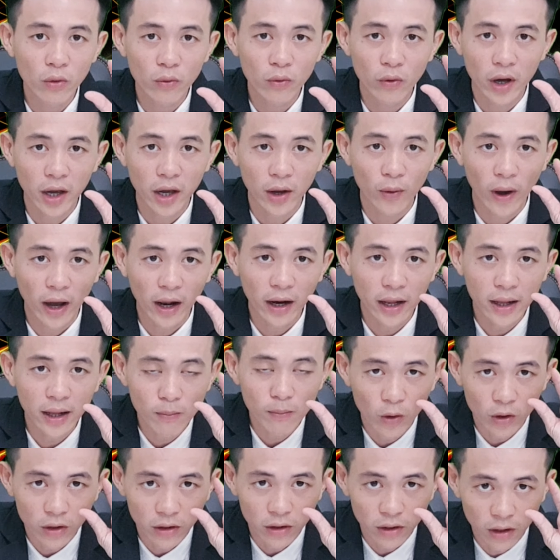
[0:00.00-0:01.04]
về quản lý
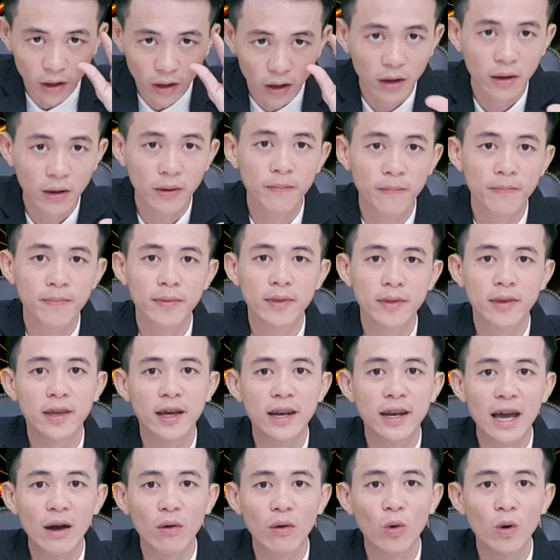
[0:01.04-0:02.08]
môi trường
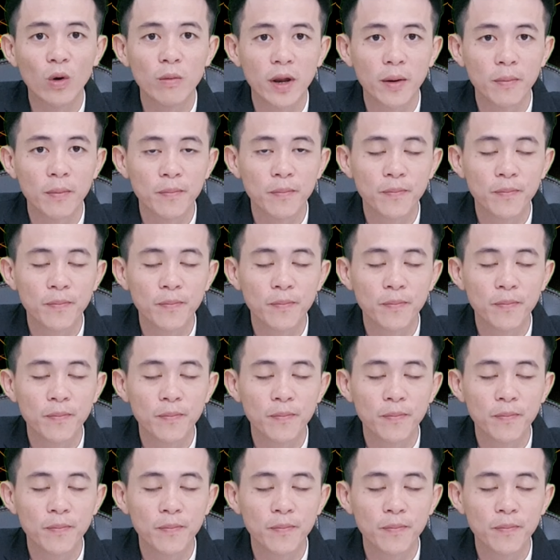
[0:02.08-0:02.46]
trên ao nuôi mình